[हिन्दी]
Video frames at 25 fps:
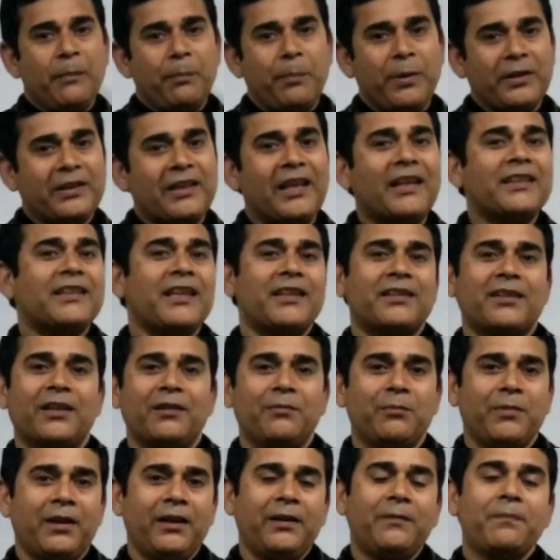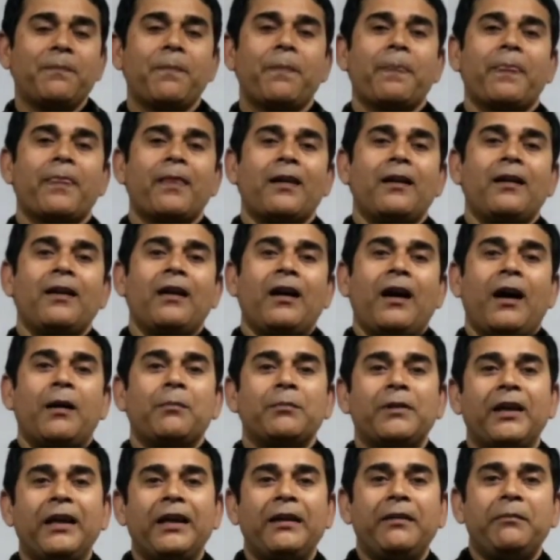पिछले सेशन में
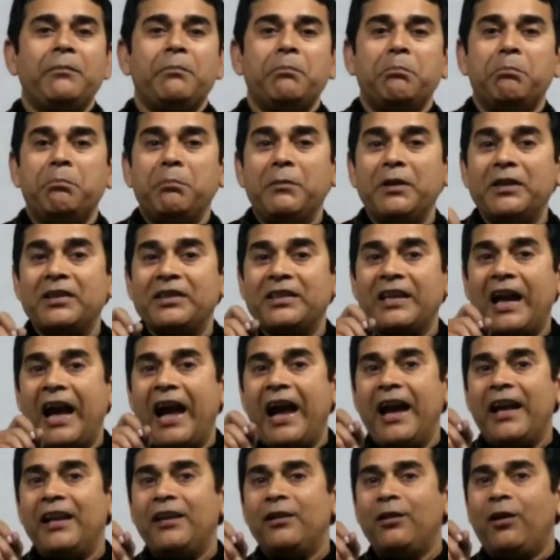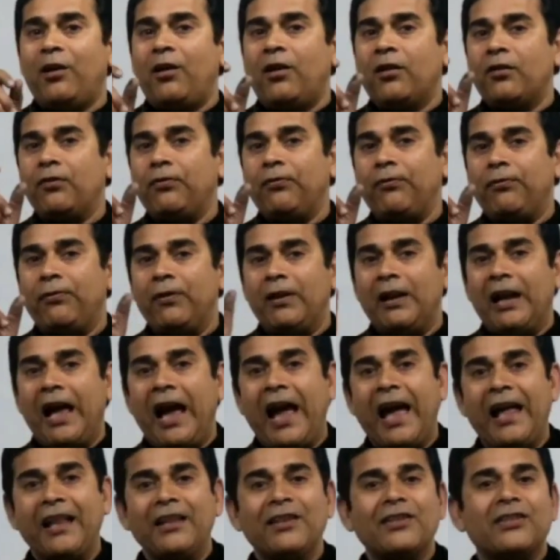हमने मिजैन और
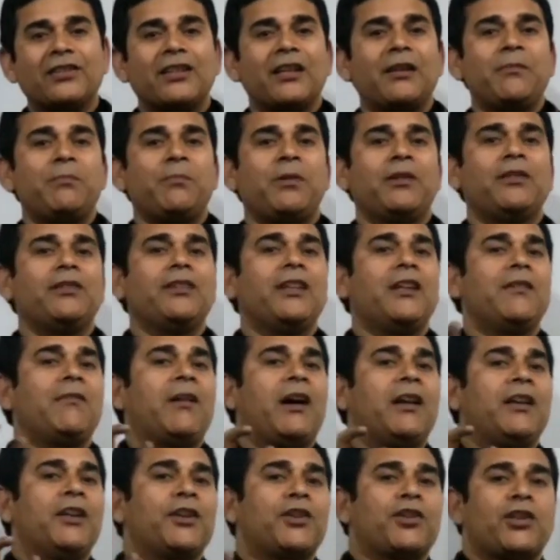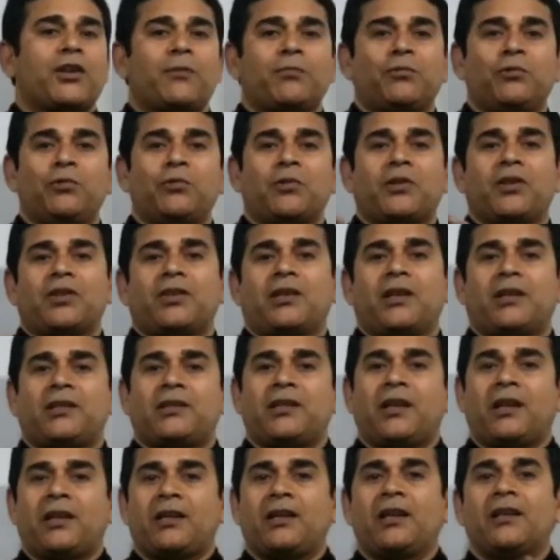फिलैन से बनने वाले शब्दों की
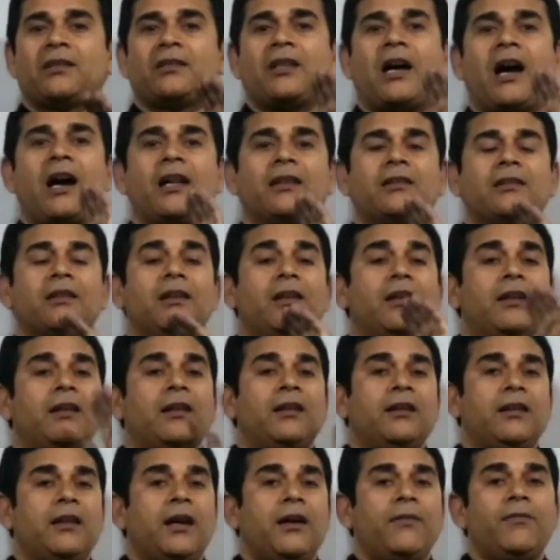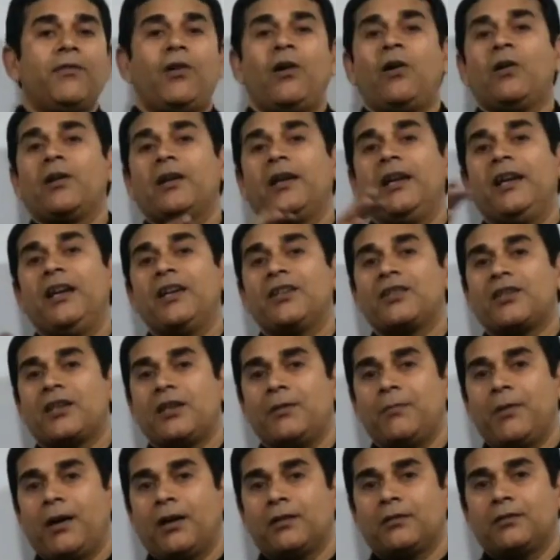चर्चा की अर्थात लव और हेट की
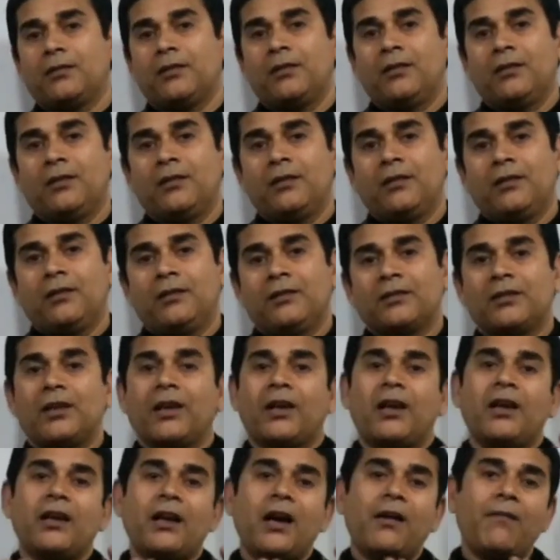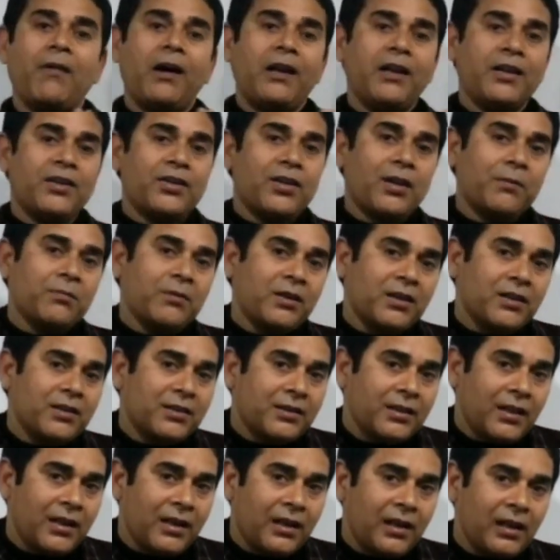बात कि घृणा वाले शब्द
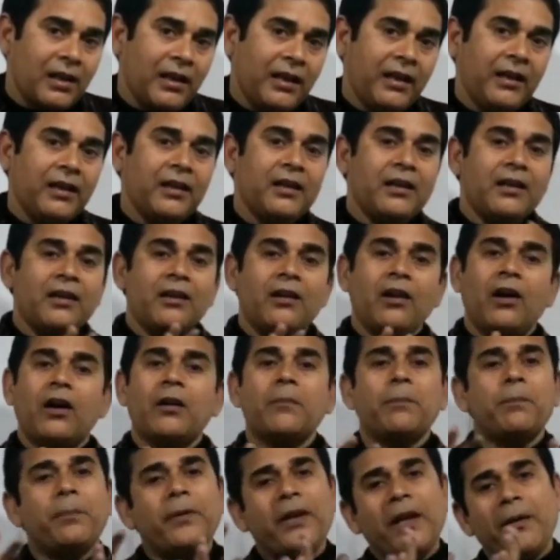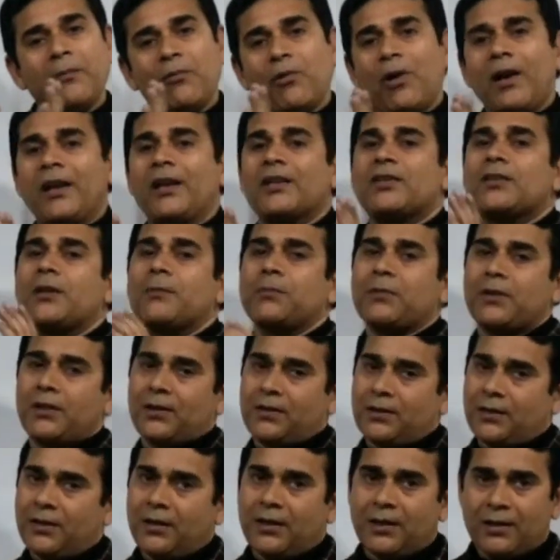किससे निकले और प्रेम वाले शब्द
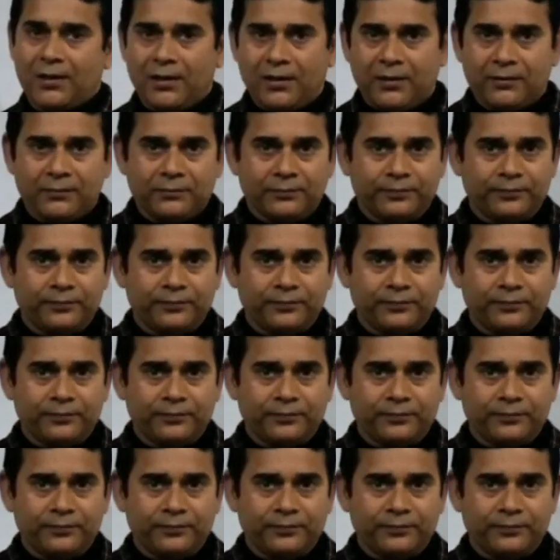किससे निकले